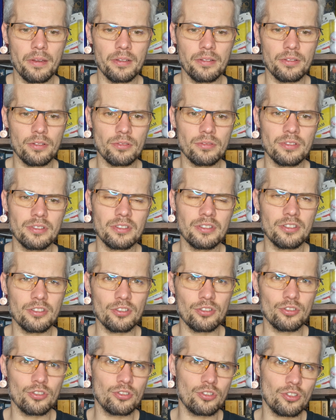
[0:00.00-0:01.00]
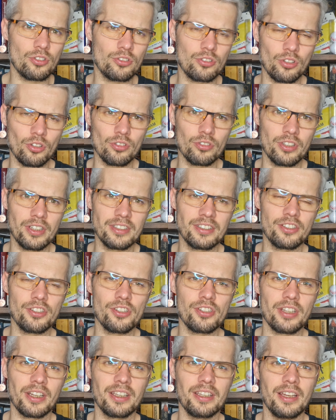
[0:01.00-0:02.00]
no, to jest
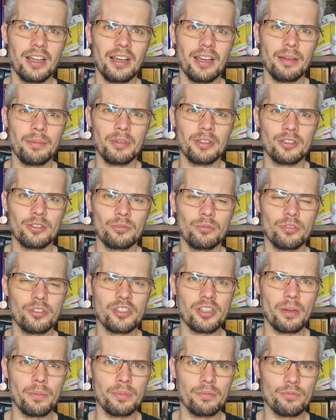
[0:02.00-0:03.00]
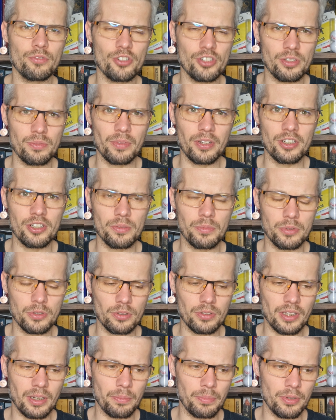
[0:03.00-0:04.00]
gdzieś taki element, który chciałbym utrzymać, żeby
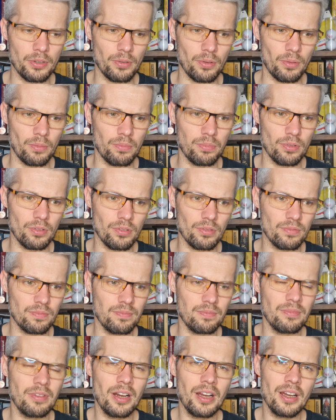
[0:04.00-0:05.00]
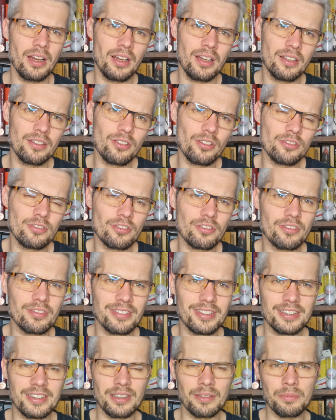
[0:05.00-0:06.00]
to tak było, bo to, co
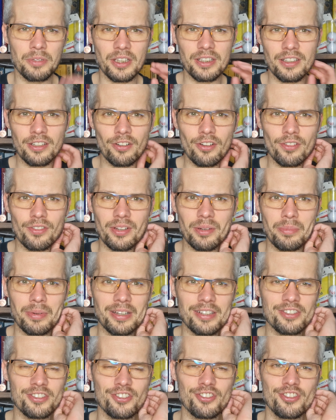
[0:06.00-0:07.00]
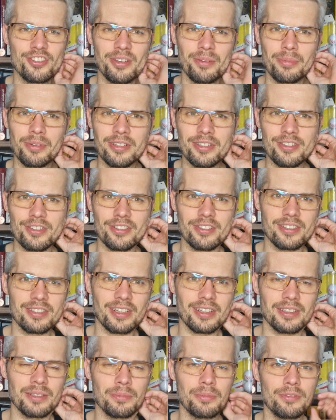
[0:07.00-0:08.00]
z tym kiedykolwiek będzie, czy nie będzie, jest
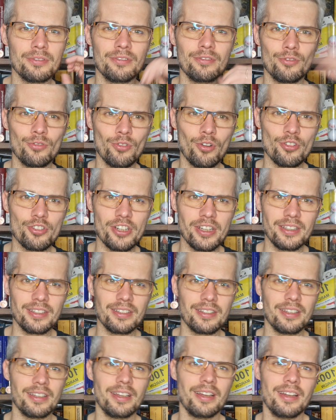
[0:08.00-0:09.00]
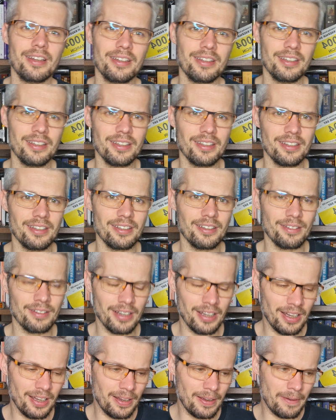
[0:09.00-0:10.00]
jak gdyby drugorzędne i,
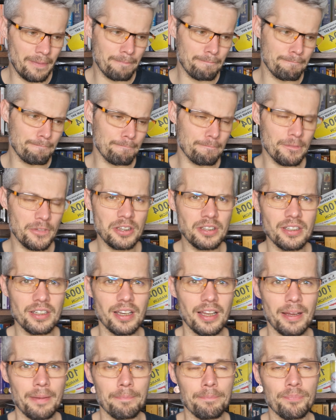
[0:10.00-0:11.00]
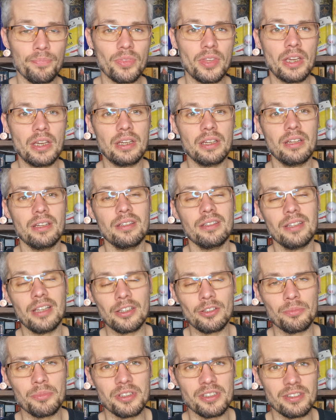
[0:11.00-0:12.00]
i tyle. E,
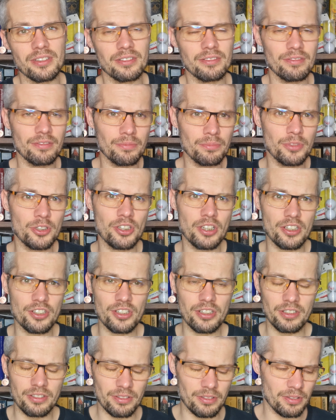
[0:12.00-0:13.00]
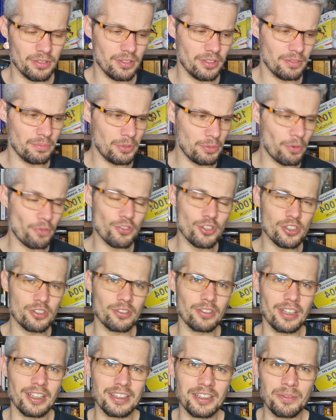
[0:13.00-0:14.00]
natomiast myślę, że mimo
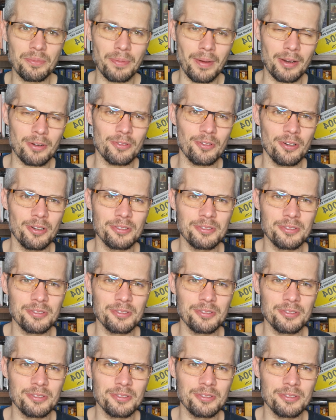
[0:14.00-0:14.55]
wszystko dla tych paru